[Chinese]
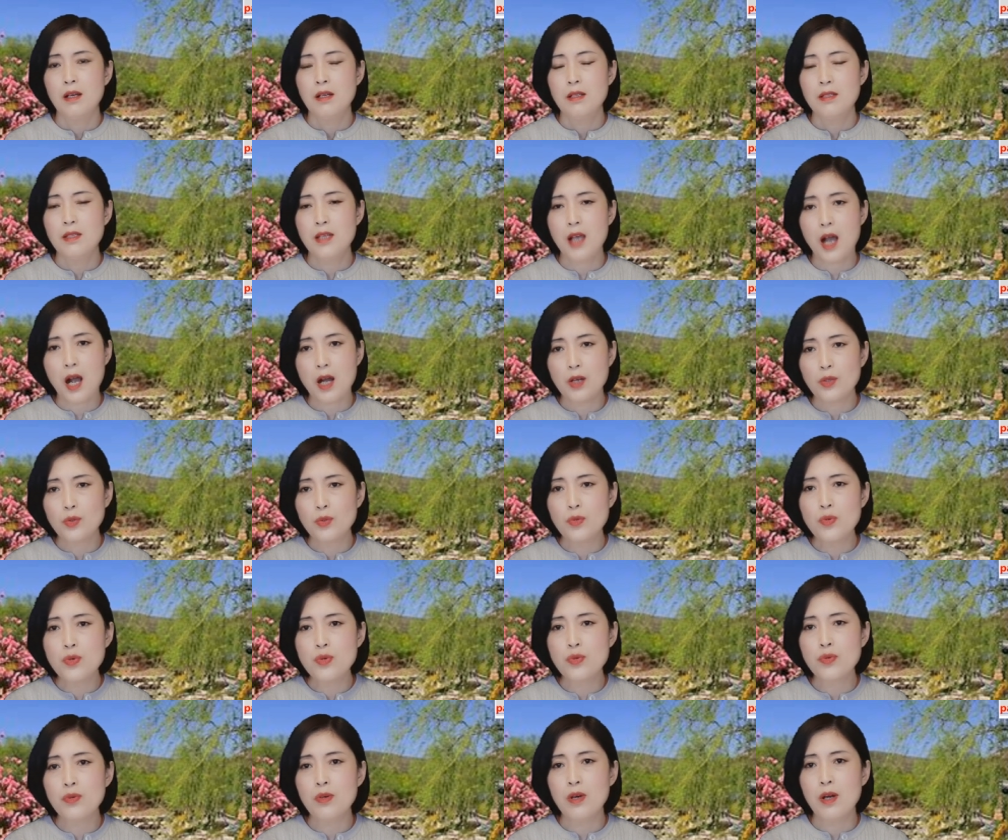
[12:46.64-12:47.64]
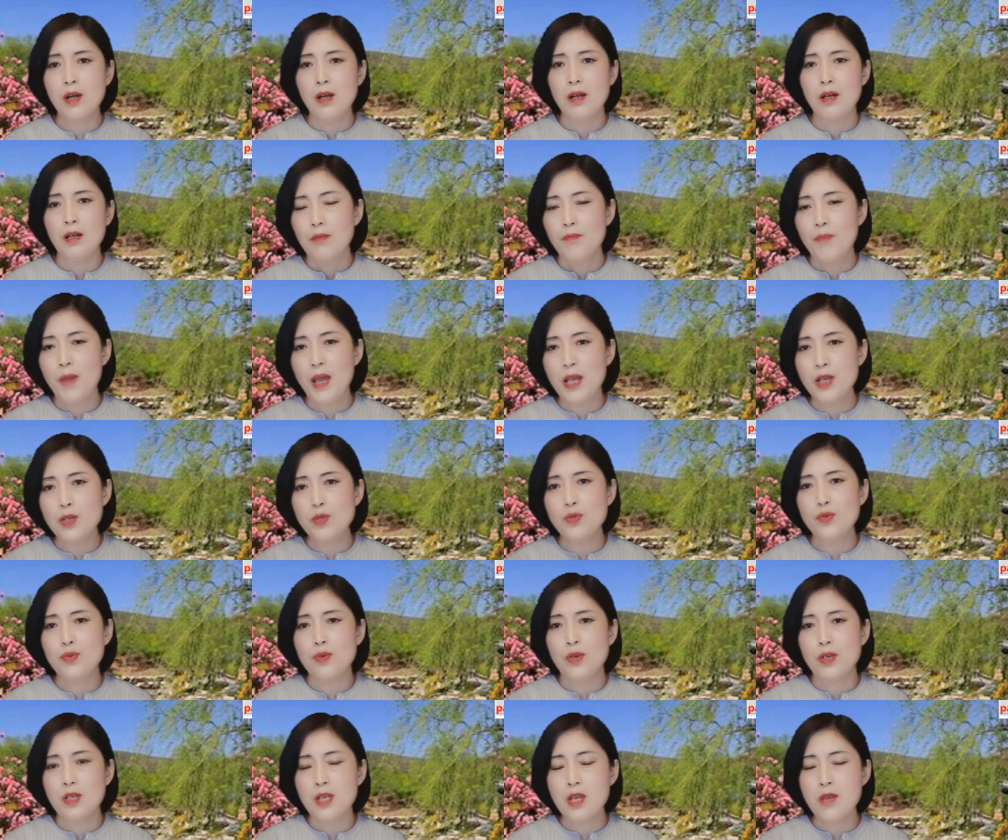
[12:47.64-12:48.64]
假如说悲
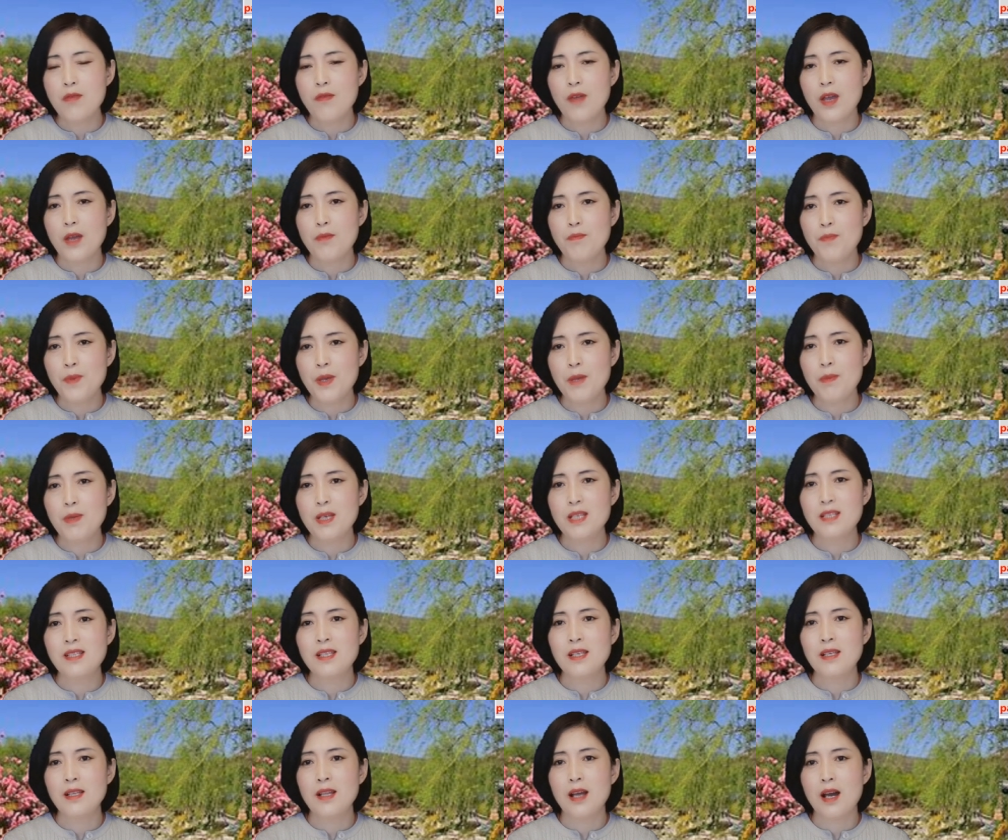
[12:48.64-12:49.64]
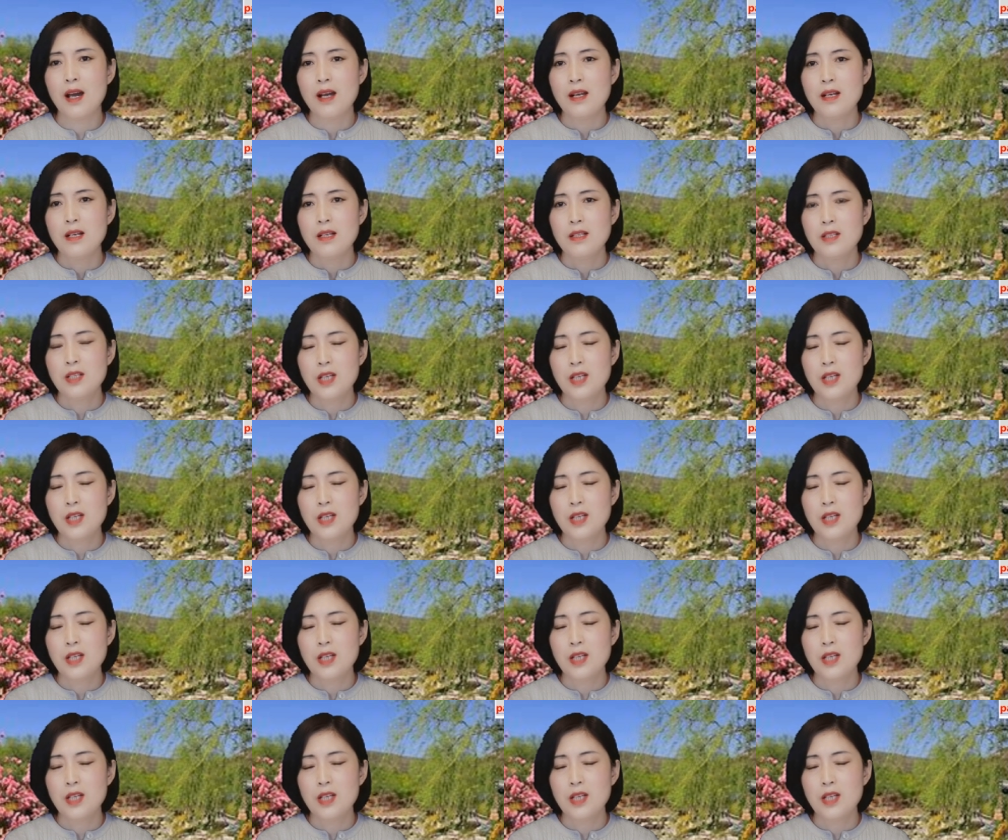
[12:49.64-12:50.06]
剧因为 BBC 的。